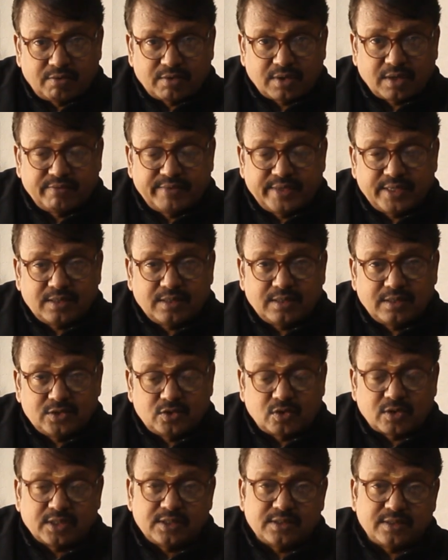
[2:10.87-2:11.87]
அவராகவே
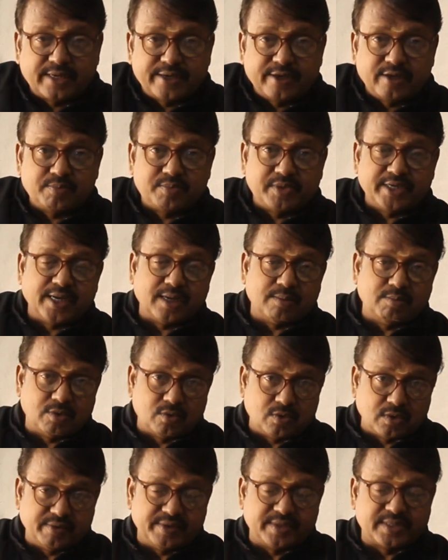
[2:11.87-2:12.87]
தொடர்ந்து ரெனியூ பண்ணி
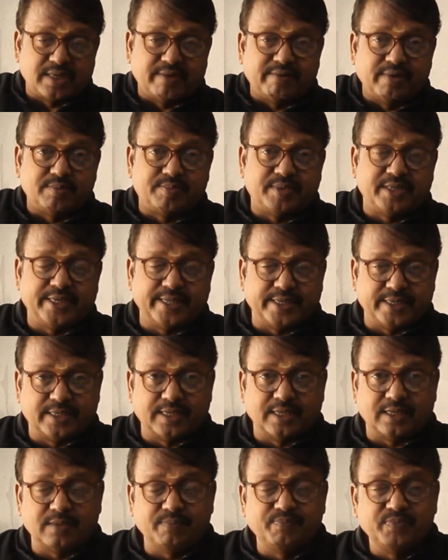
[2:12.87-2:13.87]
நம்ம கூடவே ட்ராவல் பண்ணிட்டே
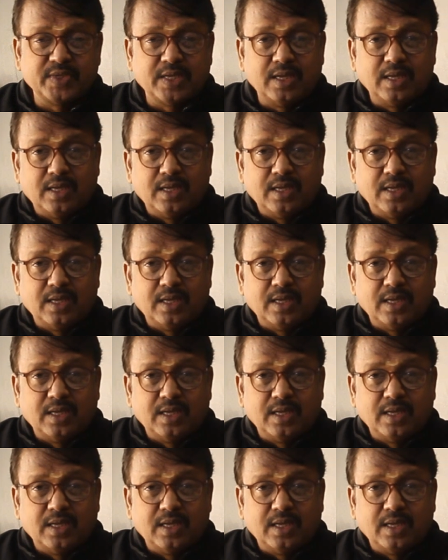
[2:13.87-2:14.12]
இருக்காரு